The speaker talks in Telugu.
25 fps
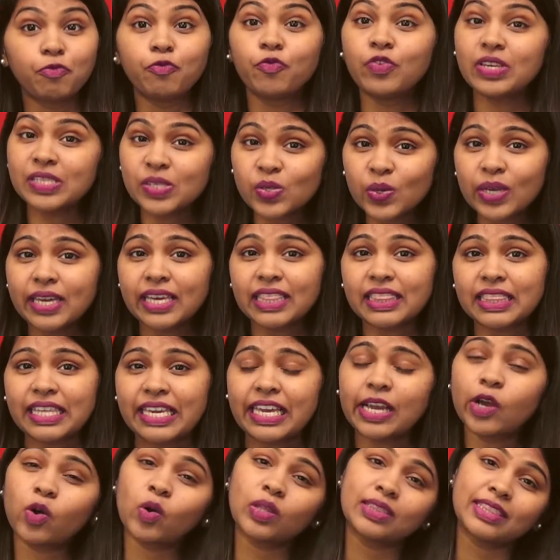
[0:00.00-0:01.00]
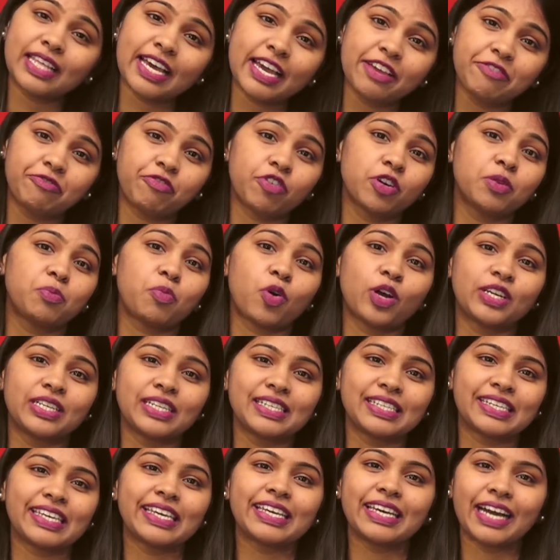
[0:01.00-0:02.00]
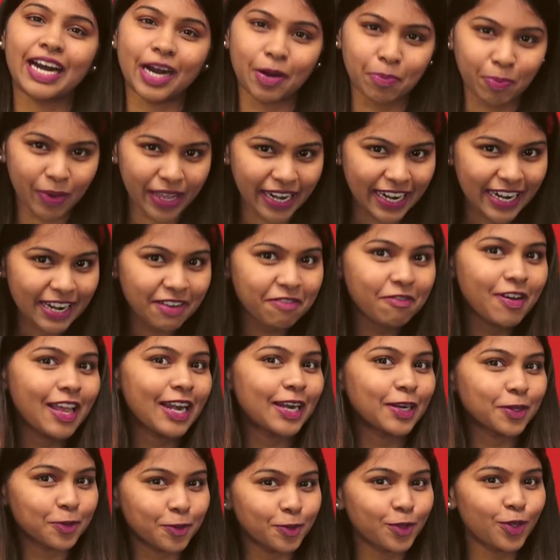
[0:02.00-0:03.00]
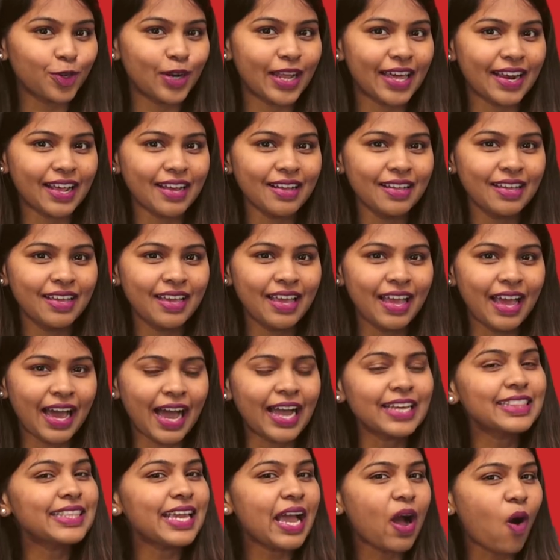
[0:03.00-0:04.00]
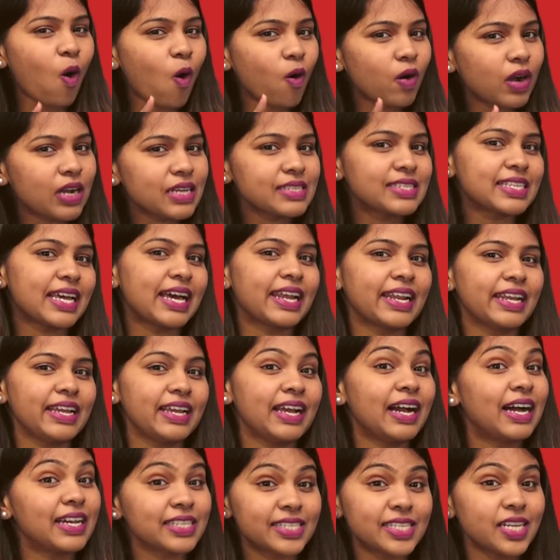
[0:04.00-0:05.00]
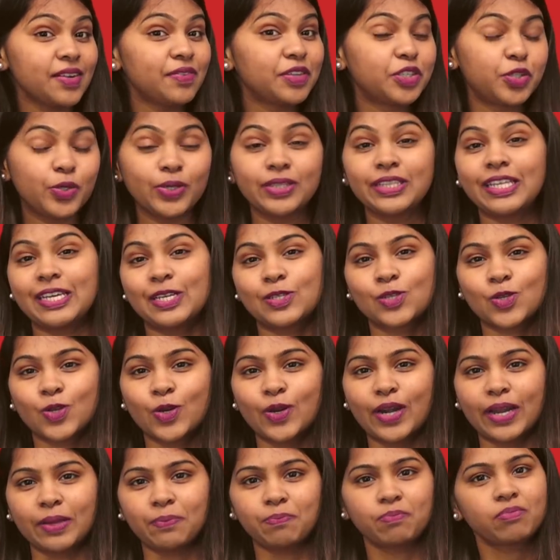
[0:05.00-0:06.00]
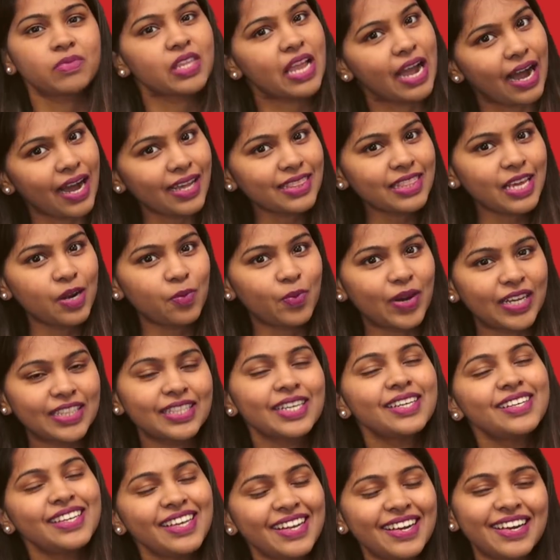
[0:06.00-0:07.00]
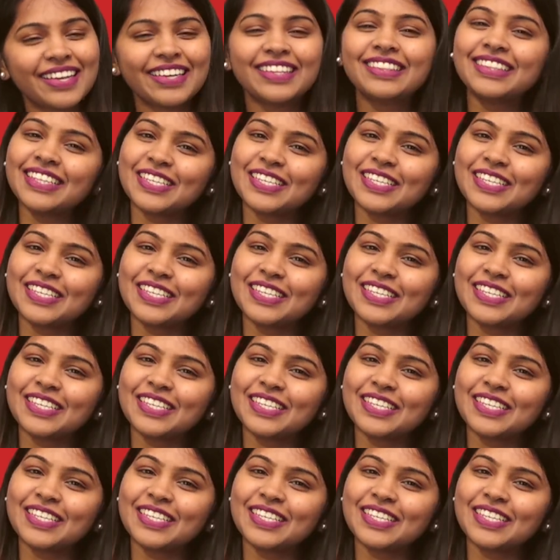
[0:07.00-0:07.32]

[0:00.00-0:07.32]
విసుగెత్తి కొత్త ఐఫోన్ మోడల్కి అప్గ్రేడ్ అవ్వాలనుకుంటున్నారా అయితే ఒక్కసారి అసలు విషయం తెలుసుకోండి ఆ తర్వాత నిర్ణయం